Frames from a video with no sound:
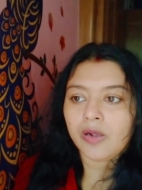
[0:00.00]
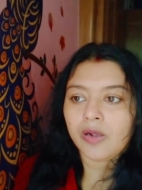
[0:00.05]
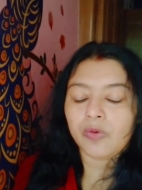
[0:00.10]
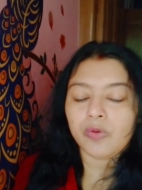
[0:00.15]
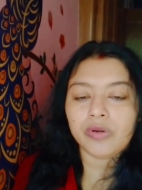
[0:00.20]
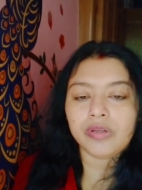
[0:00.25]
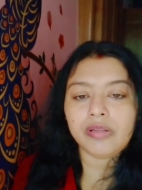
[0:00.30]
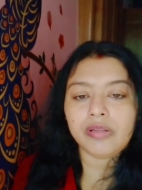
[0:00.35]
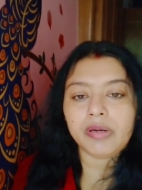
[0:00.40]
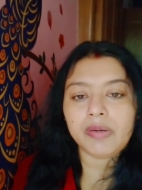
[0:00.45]

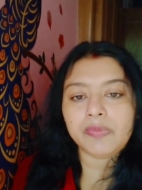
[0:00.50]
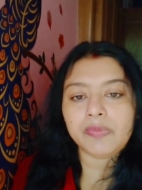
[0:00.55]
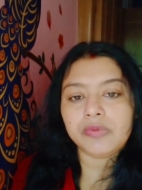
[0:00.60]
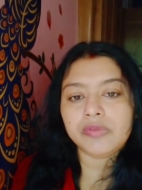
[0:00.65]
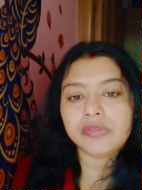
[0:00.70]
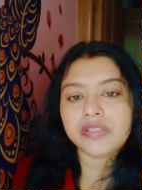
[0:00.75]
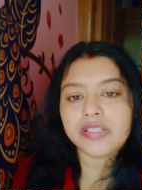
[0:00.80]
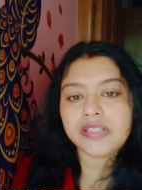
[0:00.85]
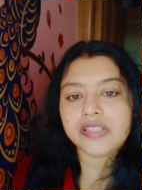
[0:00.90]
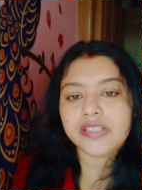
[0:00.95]
করে দেওয়ার
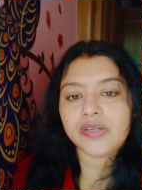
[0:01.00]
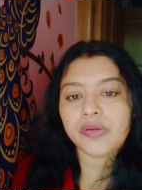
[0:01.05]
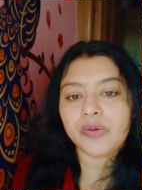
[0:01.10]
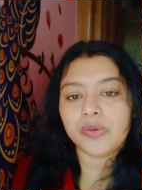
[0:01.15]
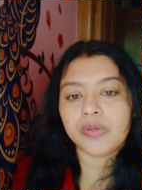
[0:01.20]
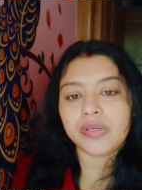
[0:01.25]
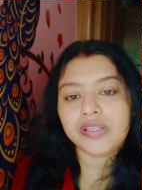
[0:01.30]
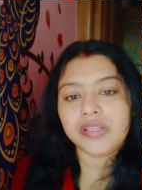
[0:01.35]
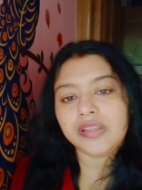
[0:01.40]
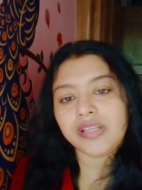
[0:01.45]
বলছে যে
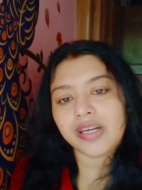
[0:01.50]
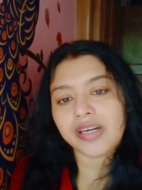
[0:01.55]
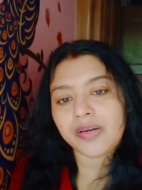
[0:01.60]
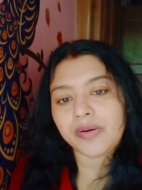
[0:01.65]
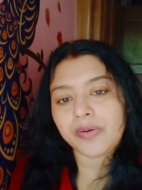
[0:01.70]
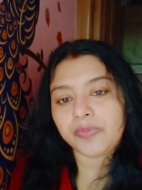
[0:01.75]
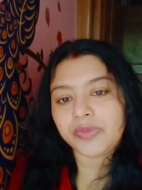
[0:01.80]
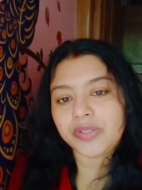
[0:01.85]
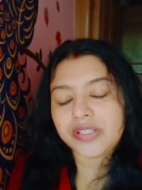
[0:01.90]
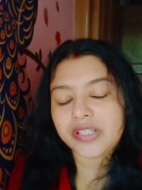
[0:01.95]
হরিদ্বারের
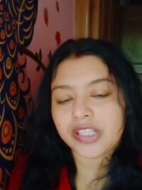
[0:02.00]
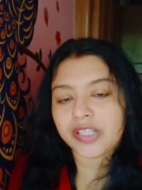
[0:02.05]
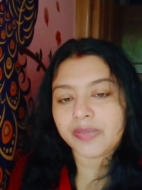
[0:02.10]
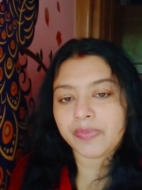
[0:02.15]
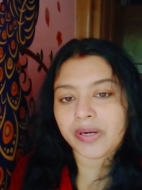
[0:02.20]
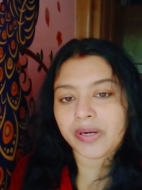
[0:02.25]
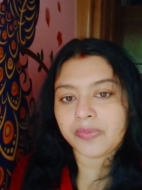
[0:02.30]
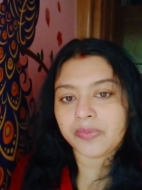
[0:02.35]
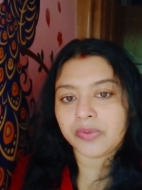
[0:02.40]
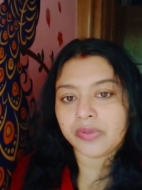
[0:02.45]
অবধি যেতে
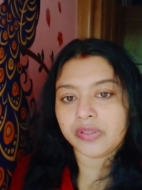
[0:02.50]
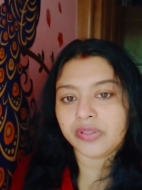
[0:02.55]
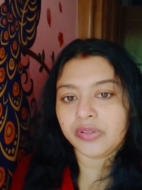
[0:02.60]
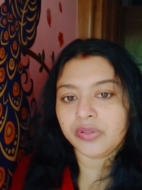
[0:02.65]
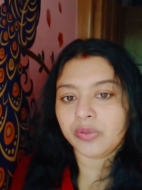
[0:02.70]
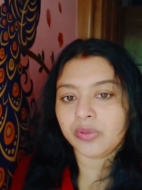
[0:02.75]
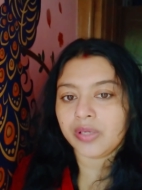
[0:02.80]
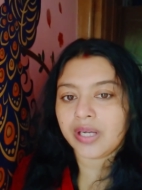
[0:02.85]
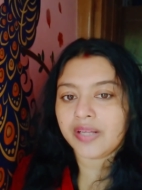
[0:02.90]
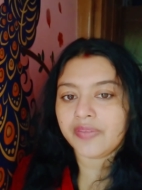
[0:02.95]
পারবো কিন্তু
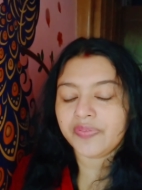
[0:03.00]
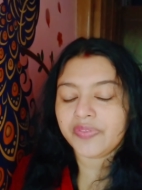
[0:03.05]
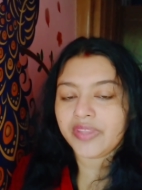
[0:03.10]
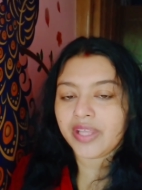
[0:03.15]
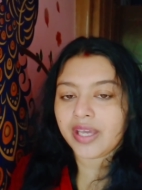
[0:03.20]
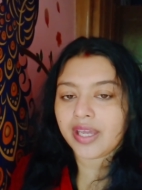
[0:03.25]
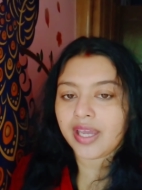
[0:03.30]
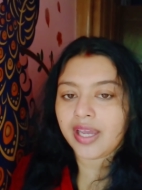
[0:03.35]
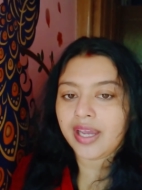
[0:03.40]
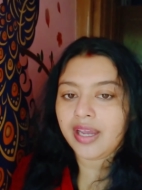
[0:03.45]
ওখান
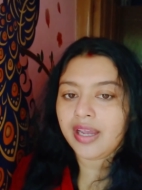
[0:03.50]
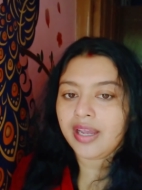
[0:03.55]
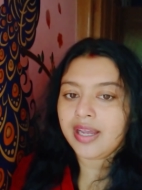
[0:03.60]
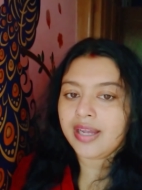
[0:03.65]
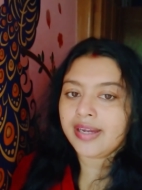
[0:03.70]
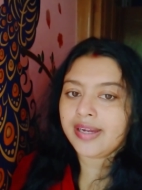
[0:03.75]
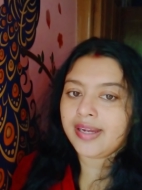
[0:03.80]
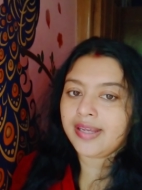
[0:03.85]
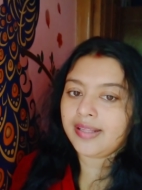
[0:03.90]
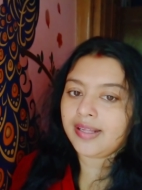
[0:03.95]
থেকে
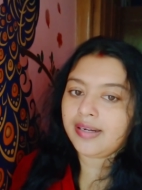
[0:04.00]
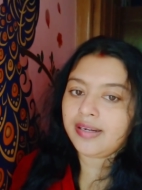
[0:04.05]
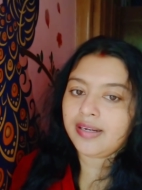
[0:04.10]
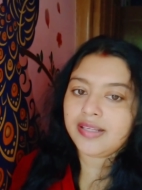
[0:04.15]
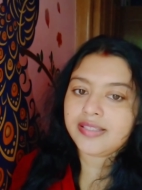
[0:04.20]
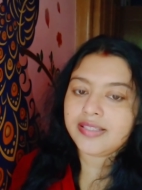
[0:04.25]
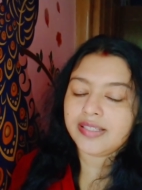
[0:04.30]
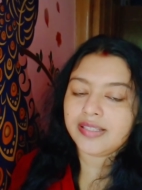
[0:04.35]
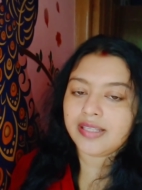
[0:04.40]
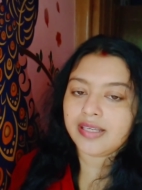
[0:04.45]
কেদারনাথ
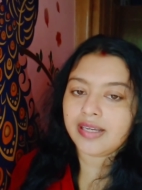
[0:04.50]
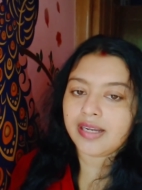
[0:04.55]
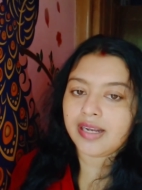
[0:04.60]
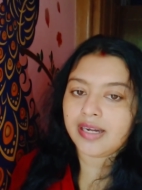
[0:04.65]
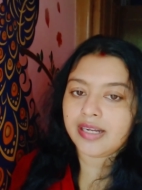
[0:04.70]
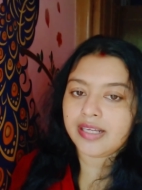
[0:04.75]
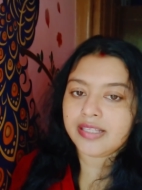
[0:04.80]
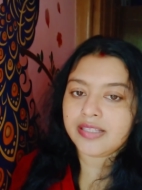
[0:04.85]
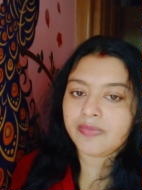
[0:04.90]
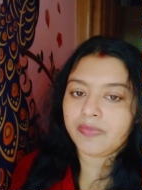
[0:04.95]
যেতে
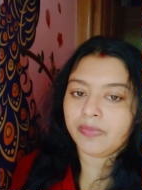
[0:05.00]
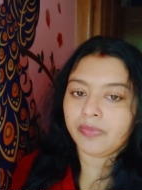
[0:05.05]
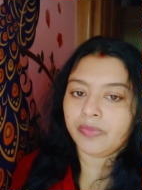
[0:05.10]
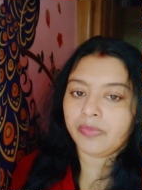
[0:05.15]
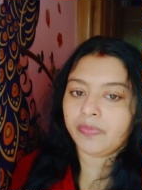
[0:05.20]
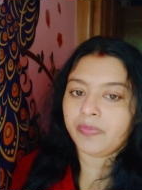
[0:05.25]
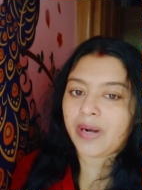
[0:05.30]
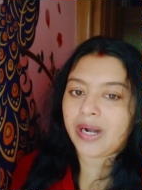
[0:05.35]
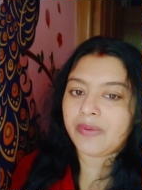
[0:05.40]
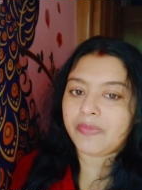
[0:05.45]
গেলে
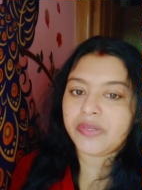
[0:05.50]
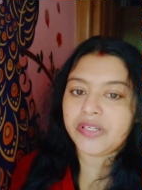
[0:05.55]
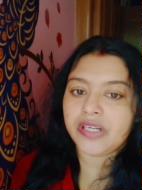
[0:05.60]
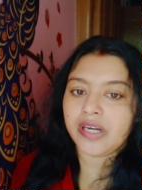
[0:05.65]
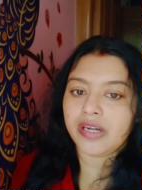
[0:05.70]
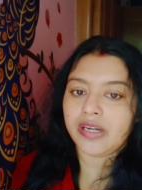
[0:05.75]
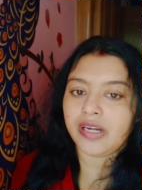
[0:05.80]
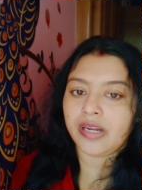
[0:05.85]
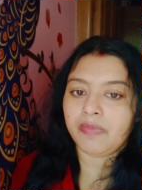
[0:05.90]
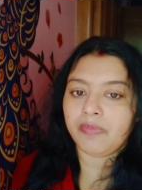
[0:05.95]
পারমিশন
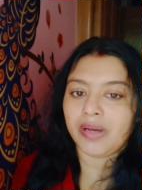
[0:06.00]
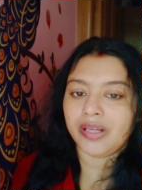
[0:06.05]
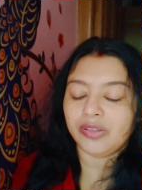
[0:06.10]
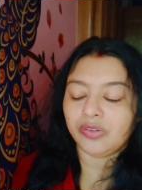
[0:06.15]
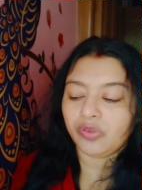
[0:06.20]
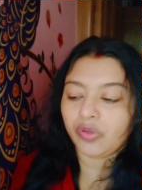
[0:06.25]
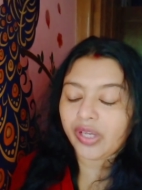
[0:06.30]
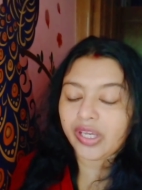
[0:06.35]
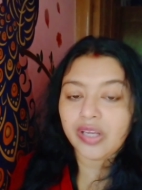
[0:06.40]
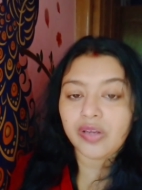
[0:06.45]
নেই মাত্র
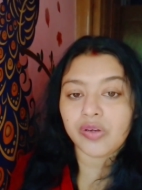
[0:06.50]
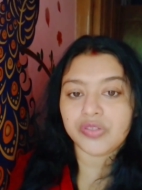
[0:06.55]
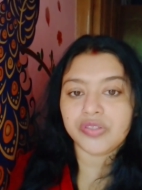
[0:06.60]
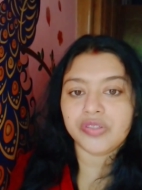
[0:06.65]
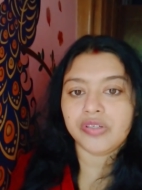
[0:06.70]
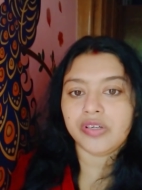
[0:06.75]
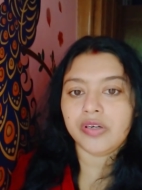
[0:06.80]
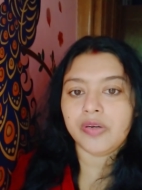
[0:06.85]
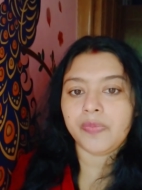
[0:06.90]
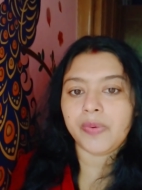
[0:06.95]
এই
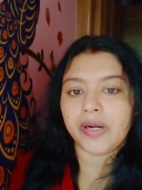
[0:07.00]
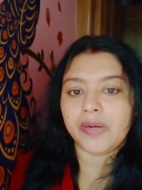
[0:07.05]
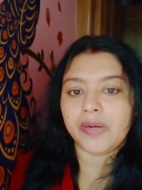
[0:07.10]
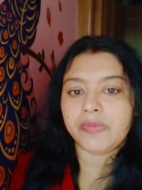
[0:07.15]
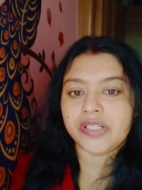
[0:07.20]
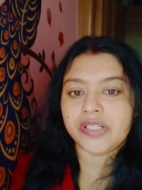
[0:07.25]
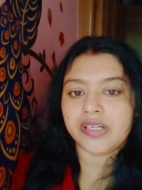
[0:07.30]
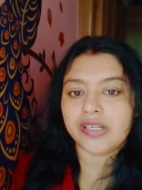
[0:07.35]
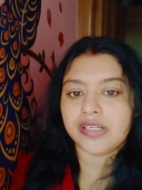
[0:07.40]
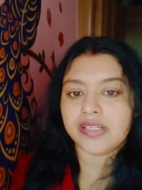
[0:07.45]
কজনেরই
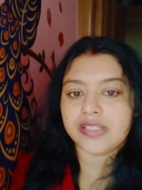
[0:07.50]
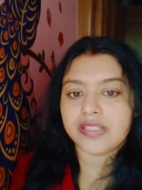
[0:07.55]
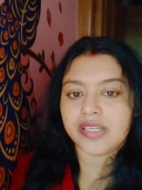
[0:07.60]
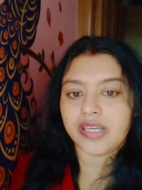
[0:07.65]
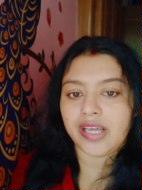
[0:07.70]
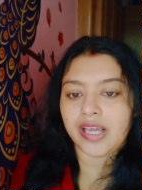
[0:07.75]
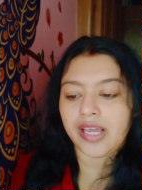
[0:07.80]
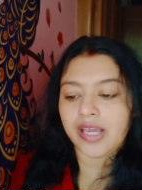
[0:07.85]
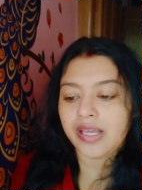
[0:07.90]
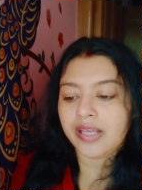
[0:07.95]
পারমিশন আছে
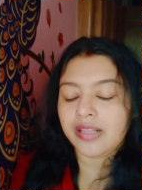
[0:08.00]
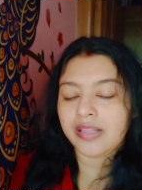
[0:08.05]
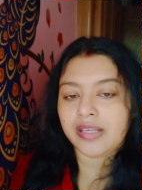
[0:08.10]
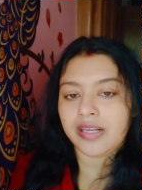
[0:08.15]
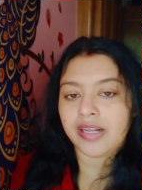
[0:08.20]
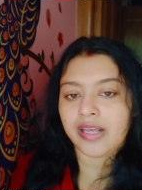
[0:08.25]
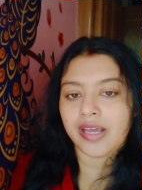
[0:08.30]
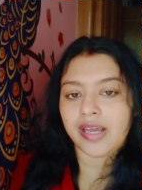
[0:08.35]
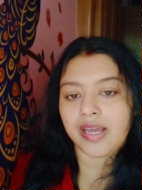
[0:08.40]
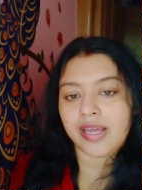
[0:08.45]
এই
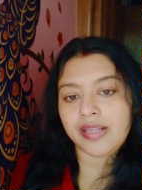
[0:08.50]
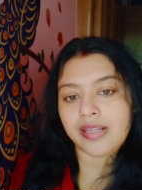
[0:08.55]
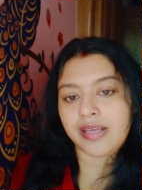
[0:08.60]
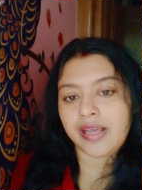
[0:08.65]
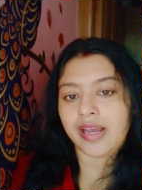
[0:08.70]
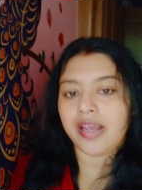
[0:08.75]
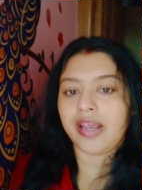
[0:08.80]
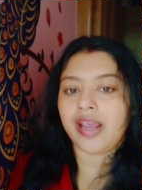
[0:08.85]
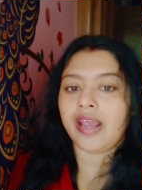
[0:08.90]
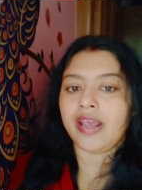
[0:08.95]
দিনে এই
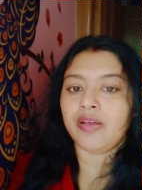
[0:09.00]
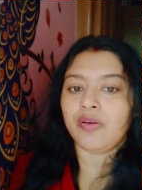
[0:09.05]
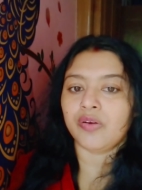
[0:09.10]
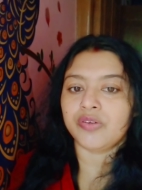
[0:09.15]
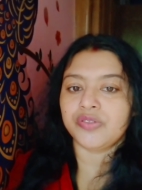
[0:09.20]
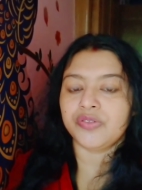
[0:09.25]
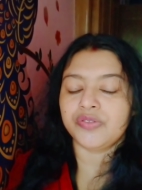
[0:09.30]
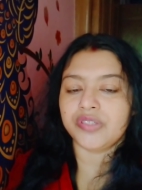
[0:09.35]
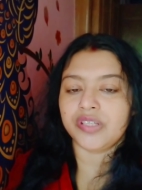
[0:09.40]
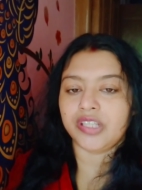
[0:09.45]
এই
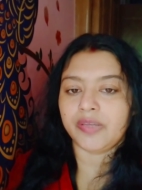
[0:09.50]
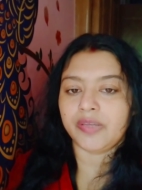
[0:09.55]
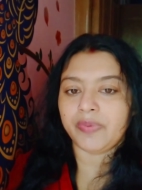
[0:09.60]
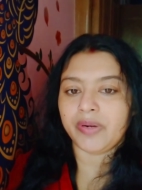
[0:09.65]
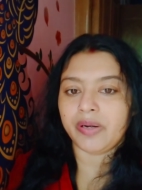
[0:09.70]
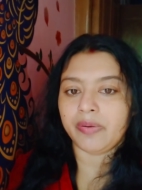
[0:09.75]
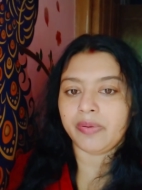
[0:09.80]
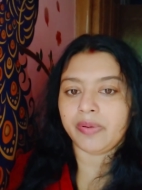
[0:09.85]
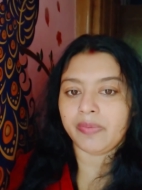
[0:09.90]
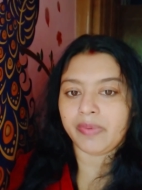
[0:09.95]
কজন যেতে
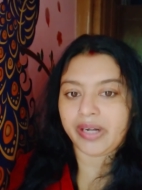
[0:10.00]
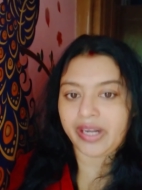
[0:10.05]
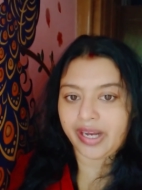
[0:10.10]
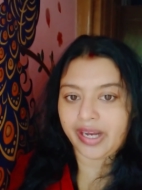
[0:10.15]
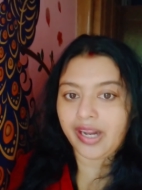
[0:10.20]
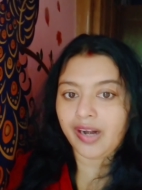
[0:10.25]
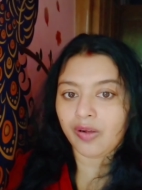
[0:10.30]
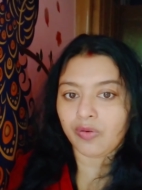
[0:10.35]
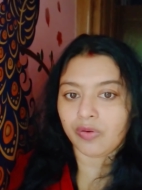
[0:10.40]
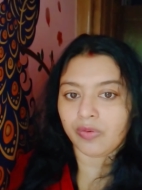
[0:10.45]
পারবে মানে
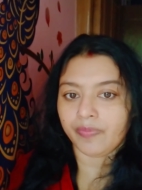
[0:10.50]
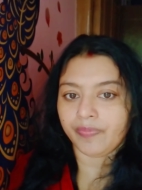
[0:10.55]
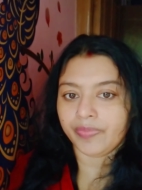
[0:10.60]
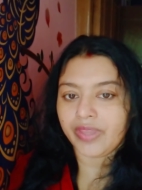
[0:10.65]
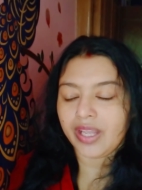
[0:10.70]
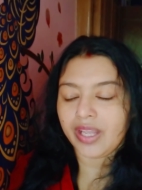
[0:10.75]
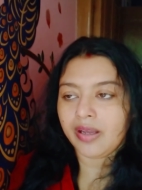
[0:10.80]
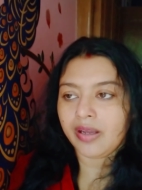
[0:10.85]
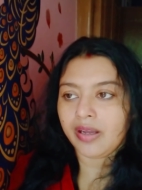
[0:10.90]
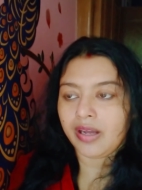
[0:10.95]
এরকম
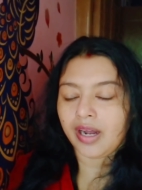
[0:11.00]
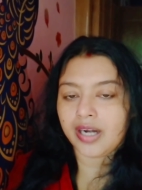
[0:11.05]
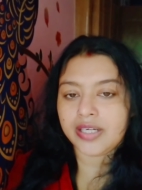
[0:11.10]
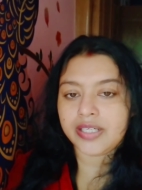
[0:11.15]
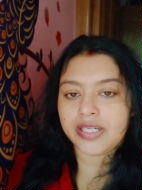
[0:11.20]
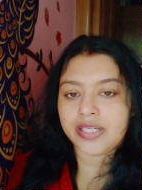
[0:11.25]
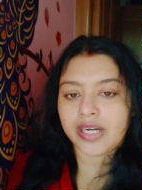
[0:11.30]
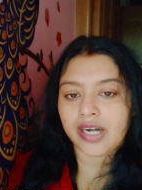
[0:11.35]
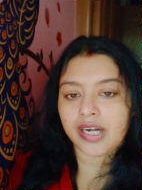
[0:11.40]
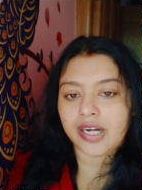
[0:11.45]
আর
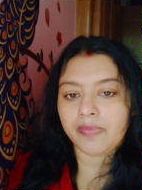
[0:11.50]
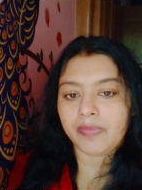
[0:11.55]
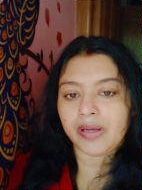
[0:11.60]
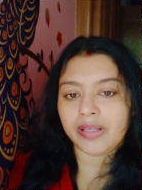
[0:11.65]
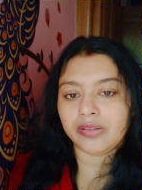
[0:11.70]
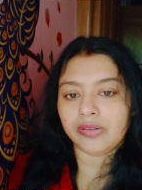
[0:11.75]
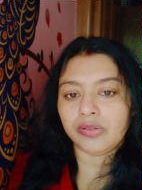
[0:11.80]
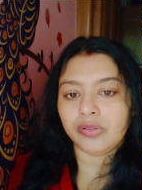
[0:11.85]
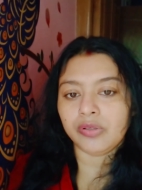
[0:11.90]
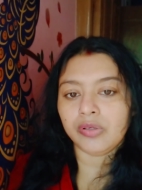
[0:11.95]
সেখানে
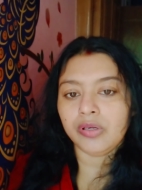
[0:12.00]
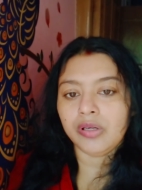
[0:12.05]
মাত্র